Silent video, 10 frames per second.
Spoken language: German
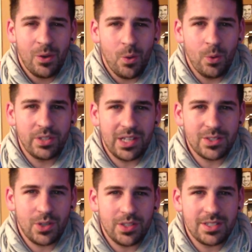Und
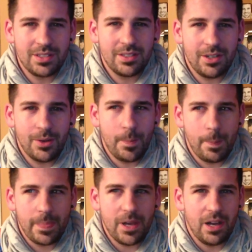ansonsten,
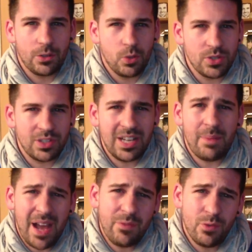ähm, ja, kurz und
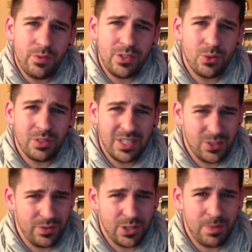knapp, iPhone-Video, nicht
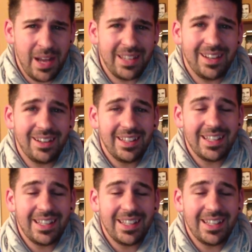so viel Speicher.